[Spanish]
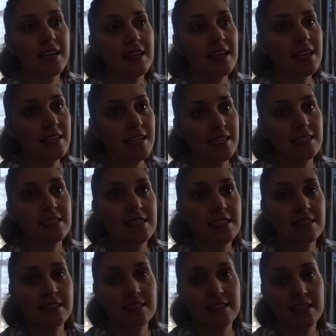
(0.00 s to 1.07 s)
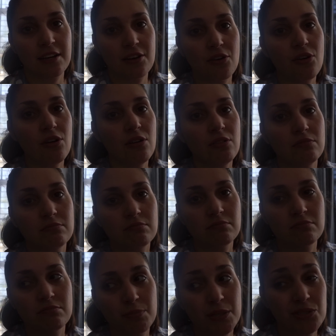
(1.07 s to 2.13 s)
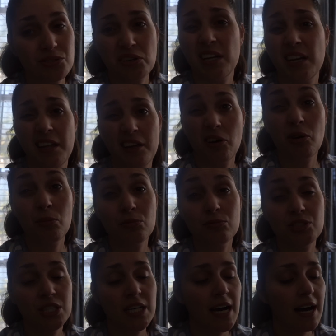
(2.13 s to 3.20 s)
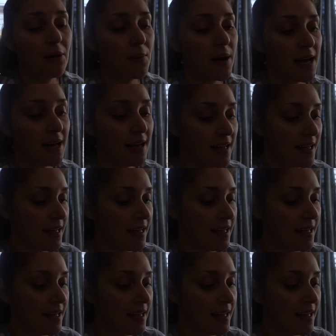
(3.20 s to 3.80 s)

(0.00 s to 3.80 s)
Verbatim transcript: y ni así se secó. Pienso que le dejó mucha agua.